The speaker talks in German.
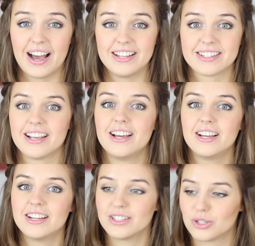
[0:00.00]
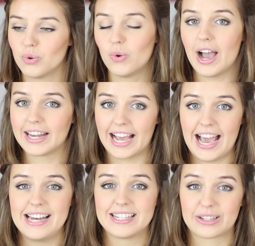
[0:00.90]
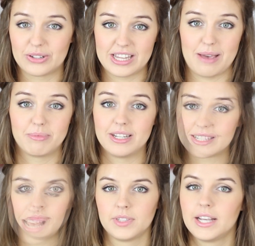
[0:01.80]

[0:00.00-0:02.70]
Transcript: weil es so ein geiles Konzept ist.